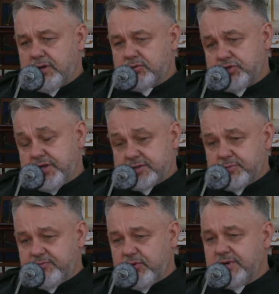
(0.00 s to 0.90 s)
którzy nie są
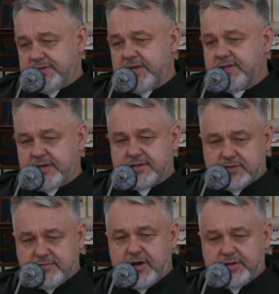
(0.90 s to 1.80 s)
mi w ogóle
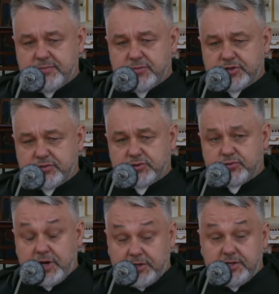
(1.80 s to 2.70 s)
zainteresowani, może którzy
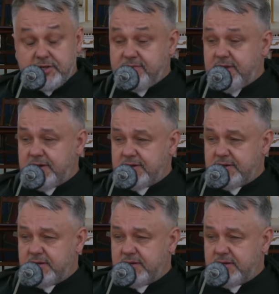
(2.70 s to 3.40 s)
utracili wiarę,